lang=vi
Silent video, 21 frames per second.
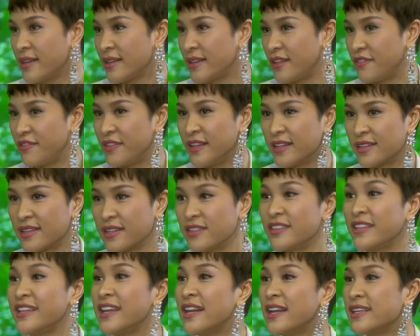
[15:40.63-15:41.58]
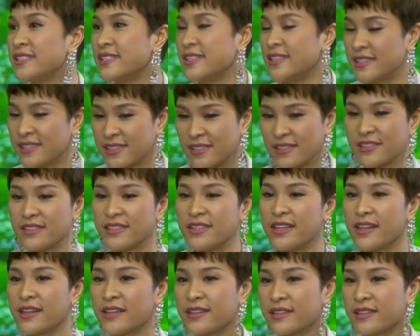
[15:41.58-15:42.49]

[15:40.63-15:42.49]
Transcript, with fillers: tại vì tự nhiên là gì sự tự nhiên